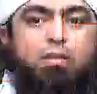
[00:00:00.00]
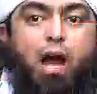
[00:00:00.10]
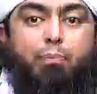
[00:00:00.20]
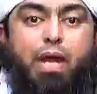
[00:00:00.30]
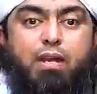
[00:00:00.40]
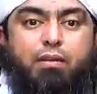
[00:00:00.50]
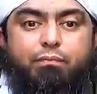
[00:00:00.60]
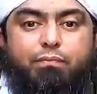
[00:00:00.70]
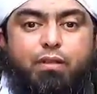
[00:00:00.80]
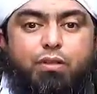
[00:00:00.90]
ताबी
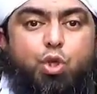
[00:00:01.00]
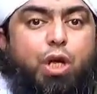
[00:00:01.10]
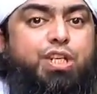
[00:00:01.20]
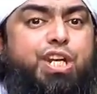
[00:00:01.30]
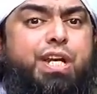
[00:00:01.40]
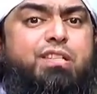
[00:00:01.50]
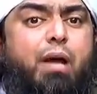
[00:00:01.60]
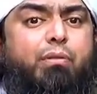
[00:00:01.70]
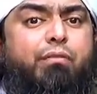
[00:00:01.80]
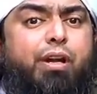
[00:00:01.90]
जो इंजीनियर
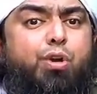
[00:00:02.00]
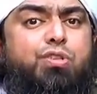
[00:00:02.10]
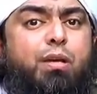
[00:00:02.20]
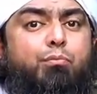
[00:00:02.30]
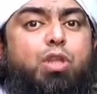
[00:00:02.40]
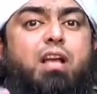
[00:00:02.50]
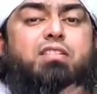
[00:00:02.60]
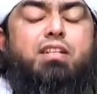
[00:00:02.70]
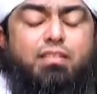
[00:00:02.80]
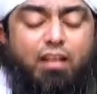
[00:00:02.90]
साहब की वीडियो से
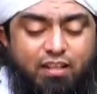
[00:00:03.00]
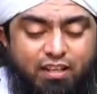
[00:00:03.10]
मुतासर था